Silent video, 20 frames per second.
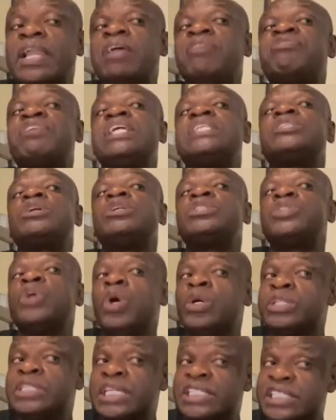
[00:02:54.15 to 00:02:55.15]
Les Français
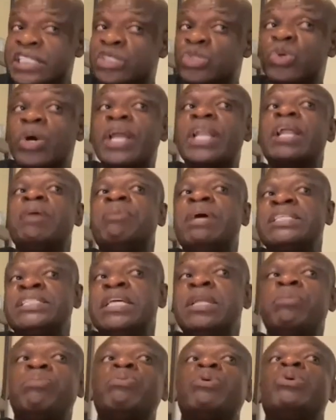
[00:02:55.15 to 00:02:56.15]
aussi ont des histoires là-bas.
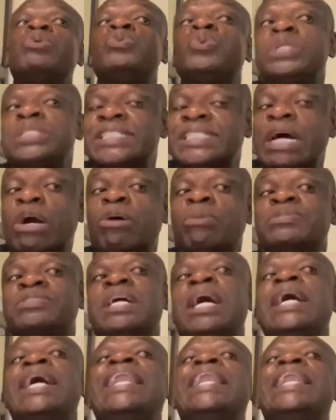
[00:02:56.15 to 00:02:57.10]
S'ils produisent ça comme ça,